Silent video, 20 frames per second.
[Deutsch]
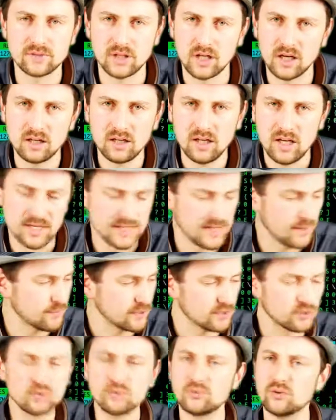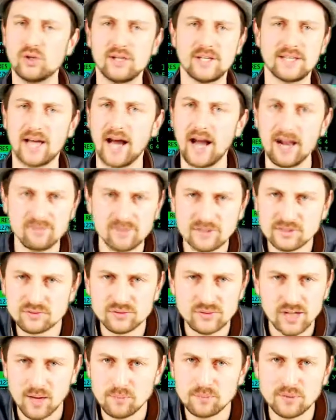Ja, ich habe das Gefühl, egal was
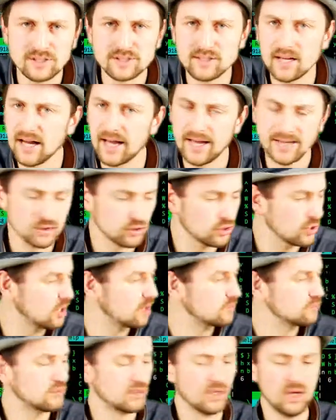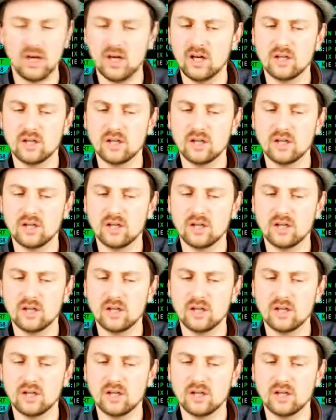für ein Update da reinkommt,